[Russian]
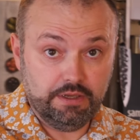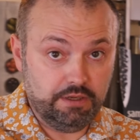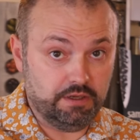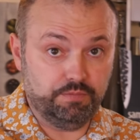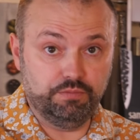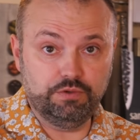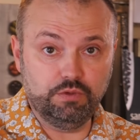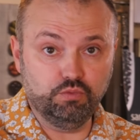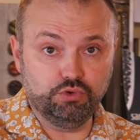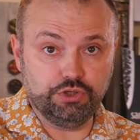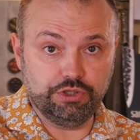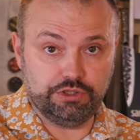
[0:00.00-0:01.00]
э, не
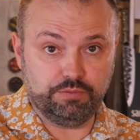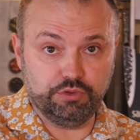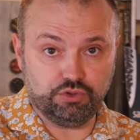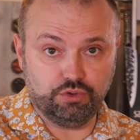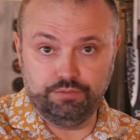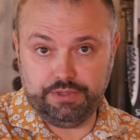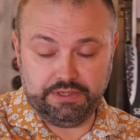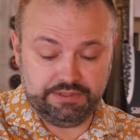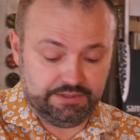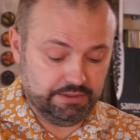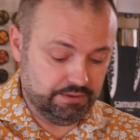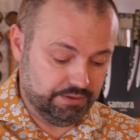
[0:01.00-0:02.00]
мучаясь с мешком, так
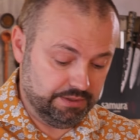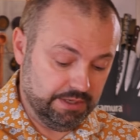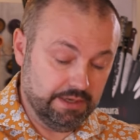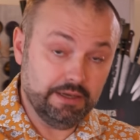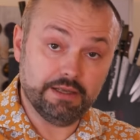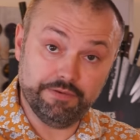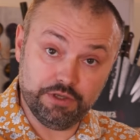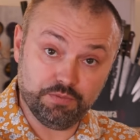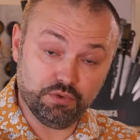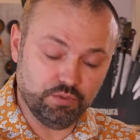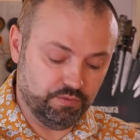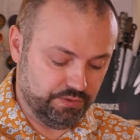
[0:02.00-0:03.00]
сделать. Давайте
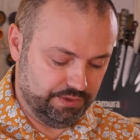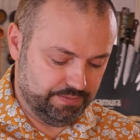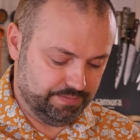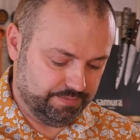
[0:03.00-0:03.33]
пробовать.